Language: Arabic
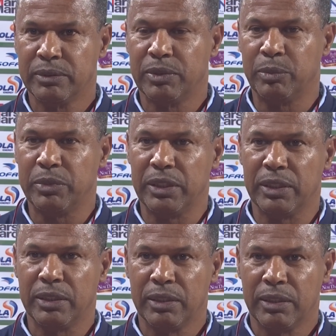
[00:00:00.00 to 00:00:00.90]
فهمتني
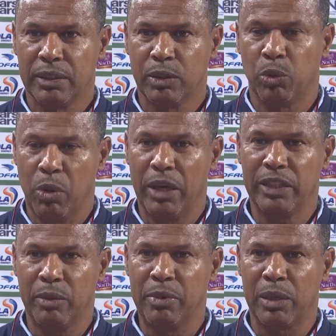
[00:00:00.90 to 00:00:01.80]
كل واحد
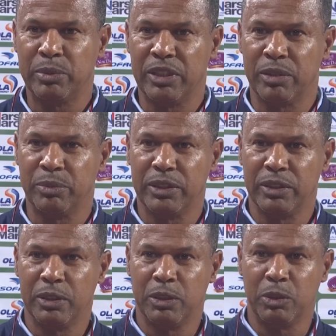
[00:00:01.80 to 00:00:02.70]
يحب يلعب الدربي
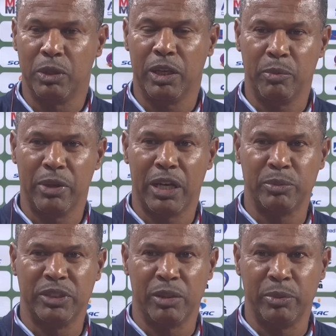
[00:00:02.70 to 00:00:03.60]
واللي يحب يلعب
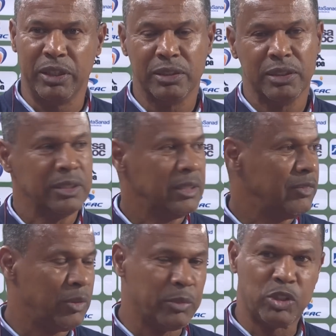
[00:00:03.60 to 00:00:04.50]
الدربي
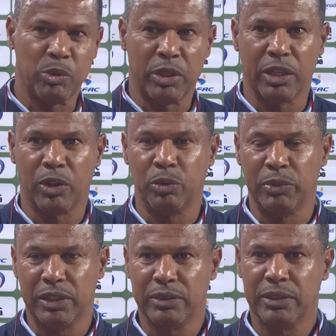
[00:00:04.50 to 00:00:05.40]
في ماتشوات
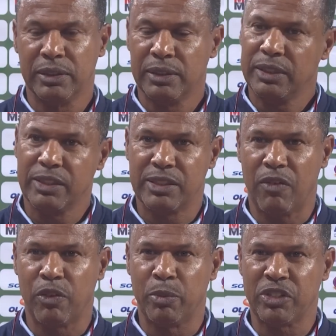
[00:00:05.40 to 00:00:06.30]
هذوما
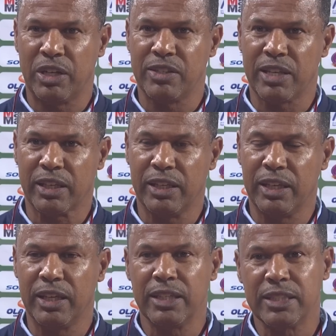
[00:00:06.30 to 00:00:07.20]
يستحفظ برشا على
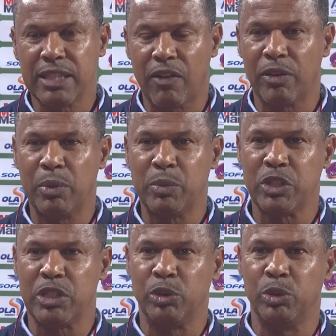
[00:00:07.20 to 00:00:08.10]
ساقيه يستحفظ ما
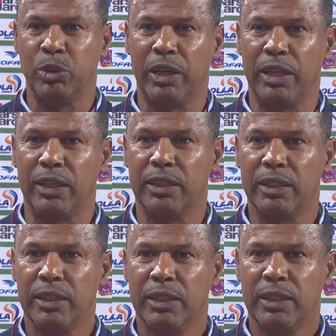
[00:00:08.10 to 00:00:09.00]
يمشيش للدويل
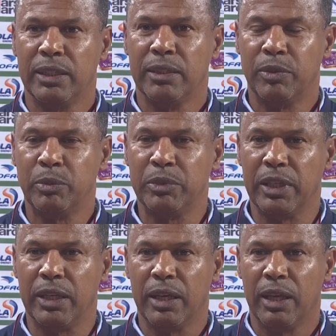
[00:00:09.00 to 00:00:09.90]

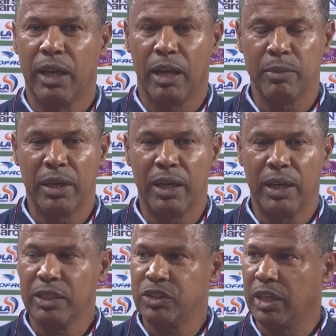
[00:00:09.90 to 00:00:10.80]
فهمتني
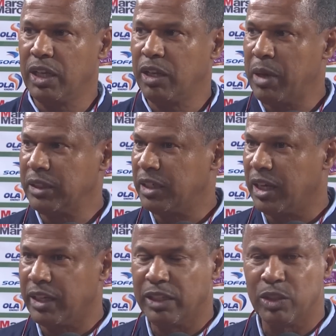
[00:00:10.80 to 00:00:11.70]
اما ان شاء الله بعد
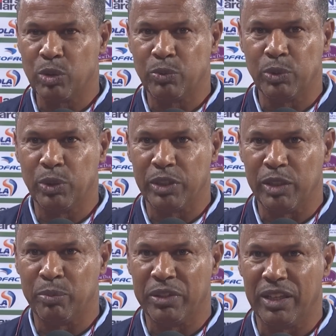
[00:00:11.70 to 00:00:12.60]
نهارين نشوفوا
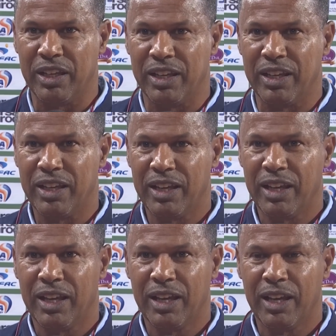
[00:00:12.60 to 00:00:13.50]
اكيب اللي
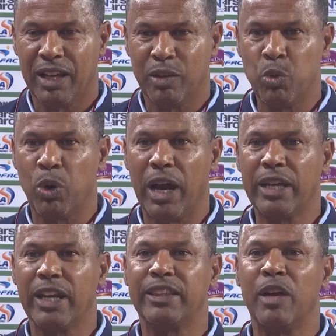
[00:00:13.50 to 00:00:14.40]

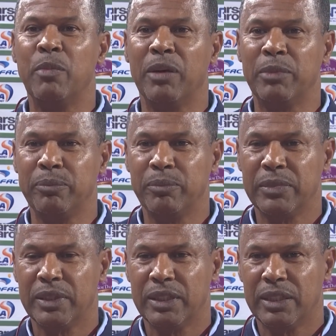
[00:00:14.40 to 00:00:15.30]
مغايرة تماما
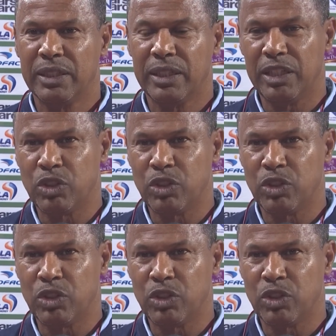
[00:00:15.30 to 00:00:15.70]
اللي